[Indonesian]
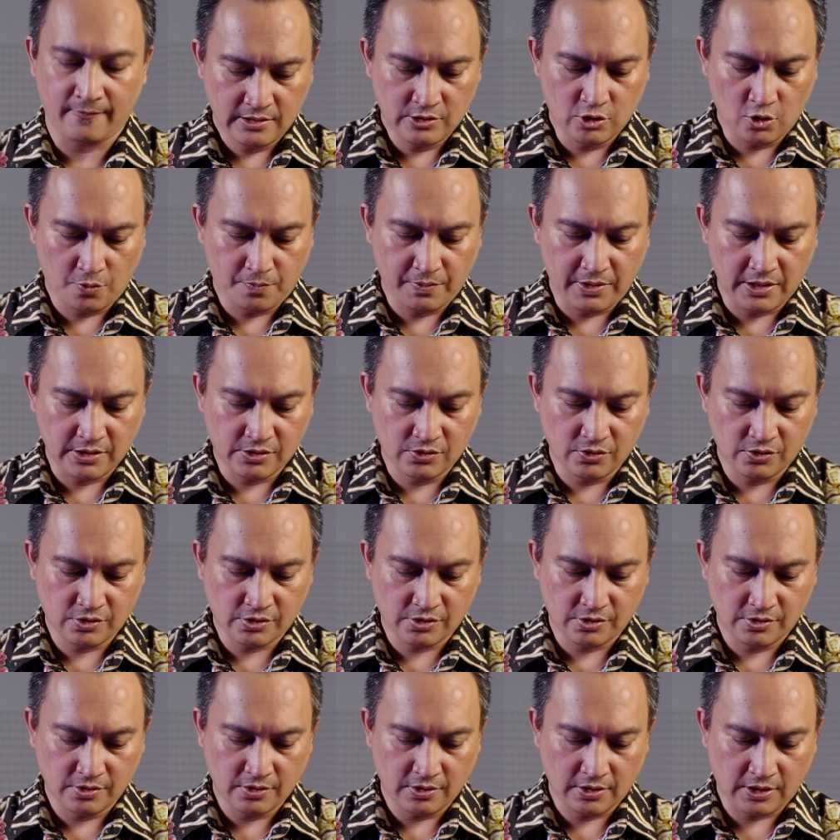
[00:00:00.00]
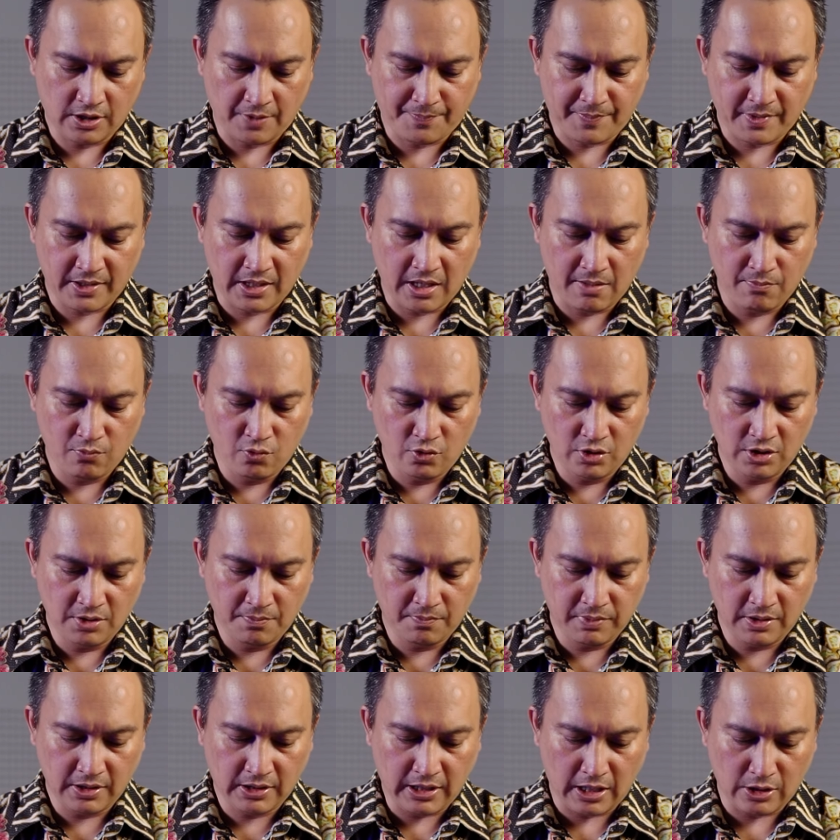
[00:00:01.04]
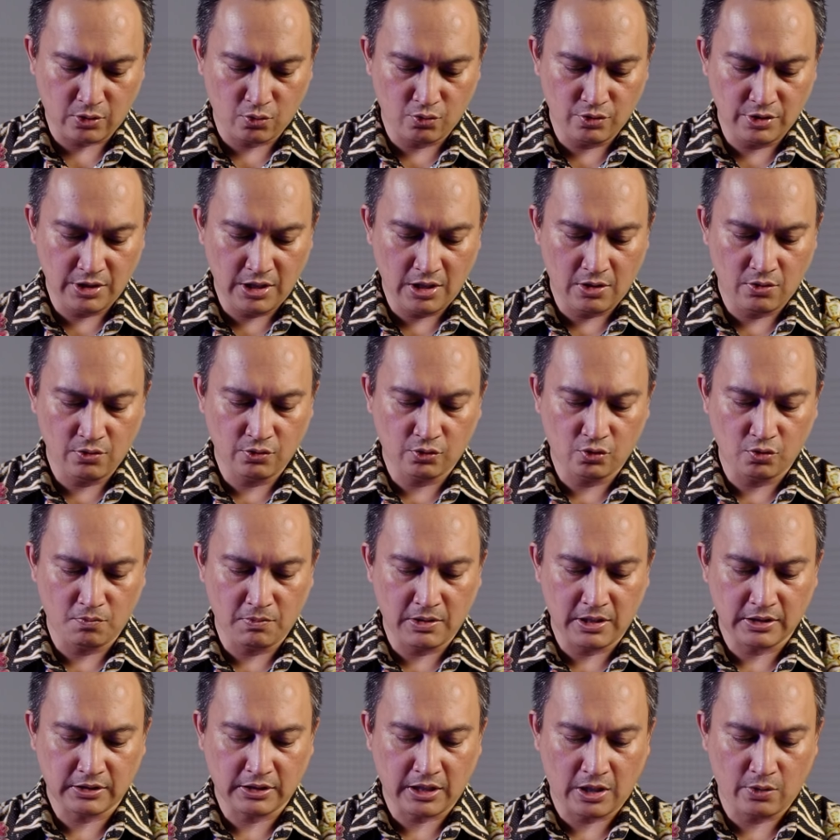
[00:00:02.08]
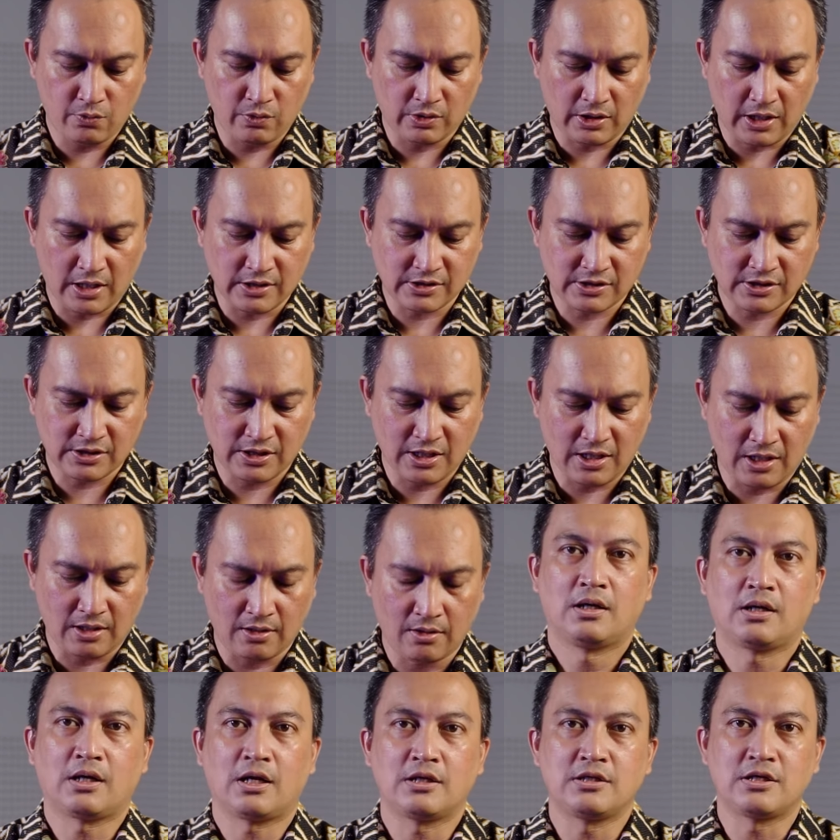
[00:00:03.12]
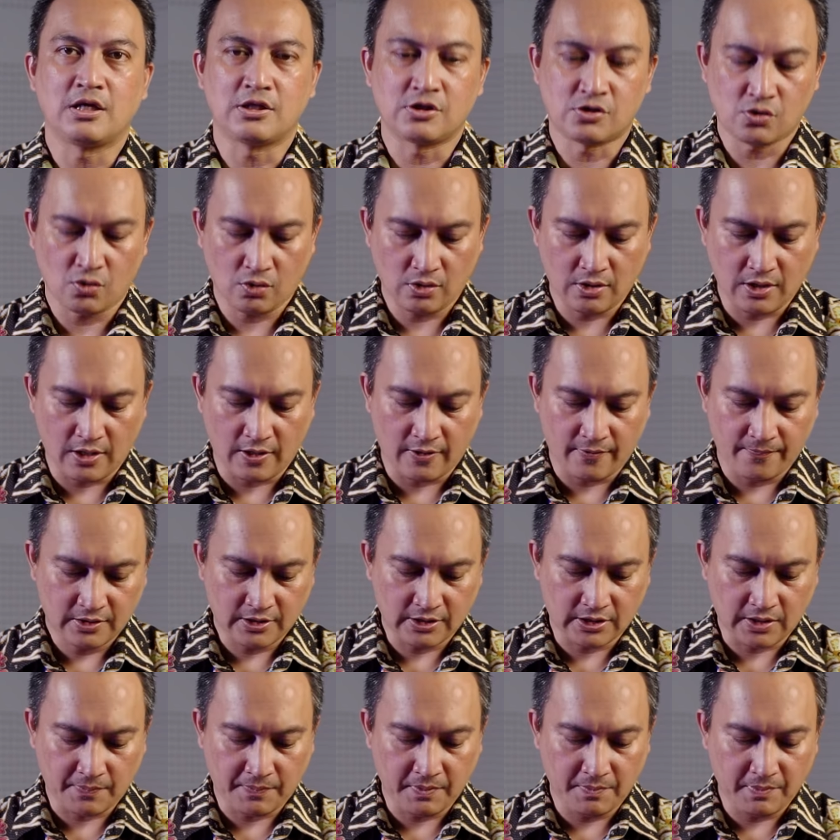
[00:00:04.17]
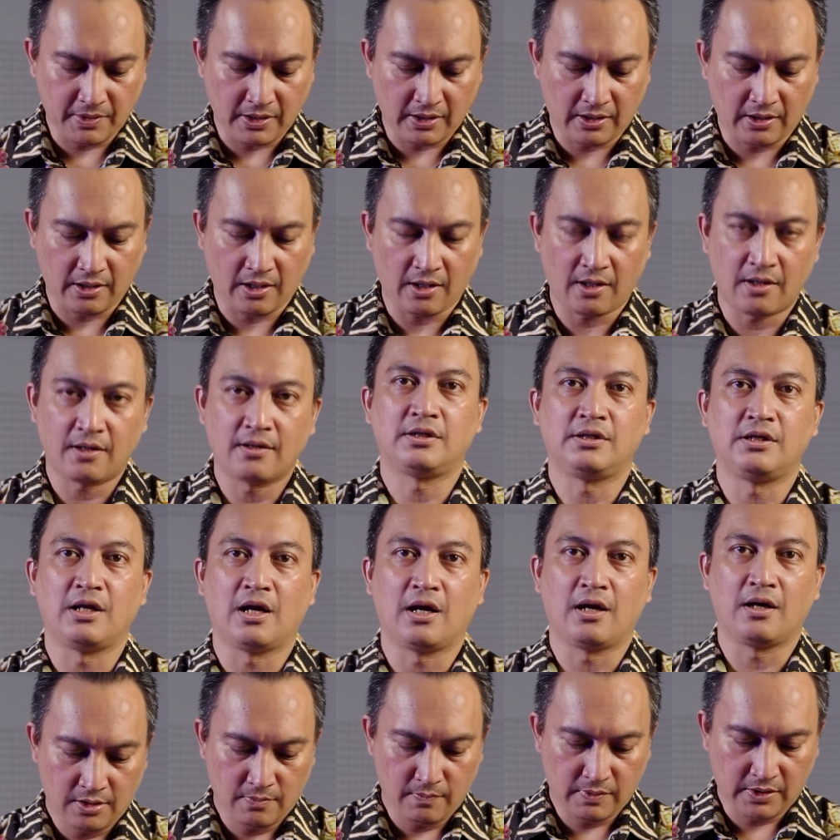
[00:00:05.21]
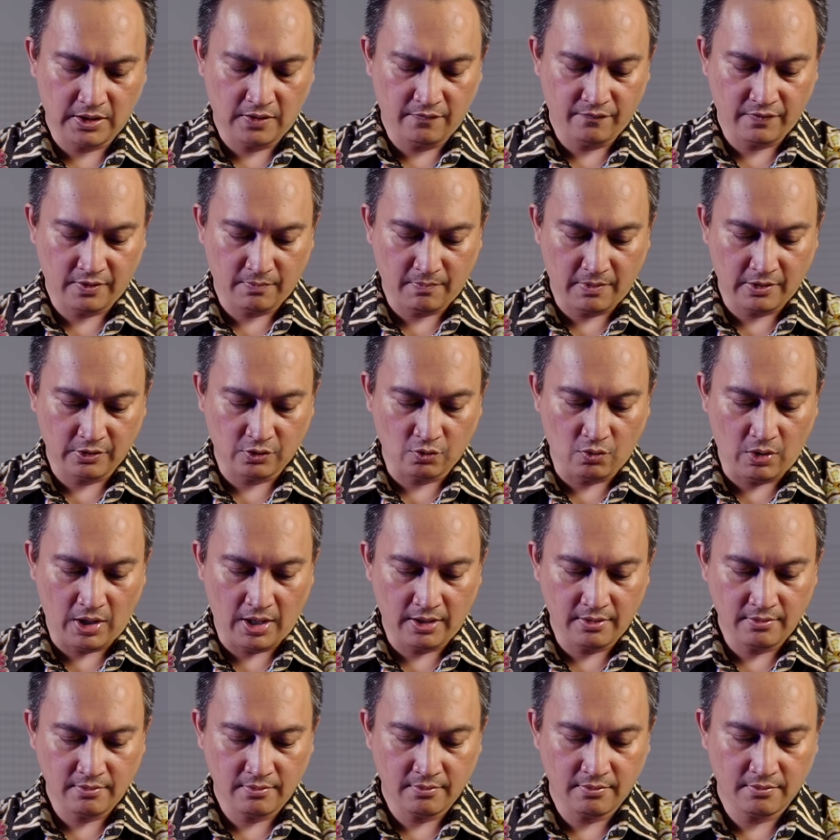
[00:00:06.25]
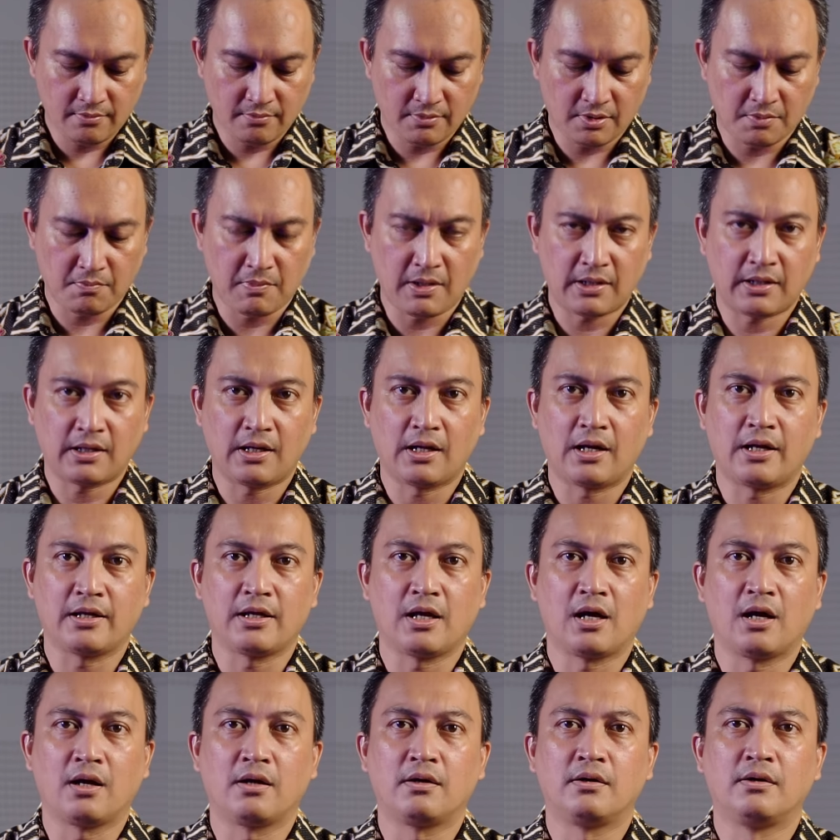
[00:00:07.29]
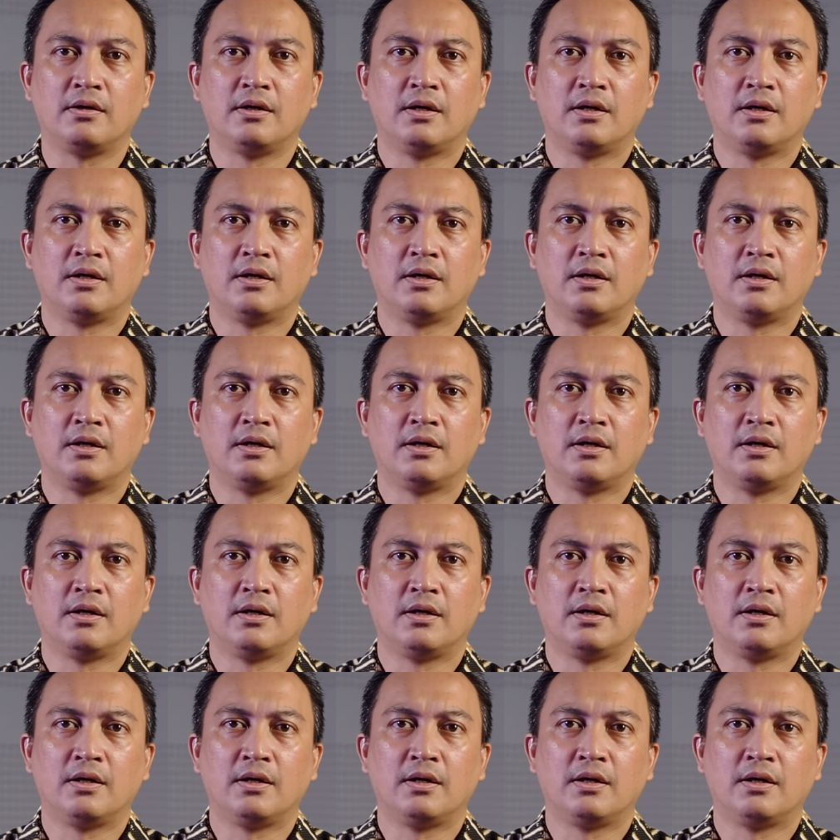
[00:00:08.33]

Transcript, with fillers: Jawab Yesus, kepadamu diberi karunia untuk mengetahui rahasia kerajaan surga, tetapi mereka tidak. Demikian firman Tuhan, berbagilah yang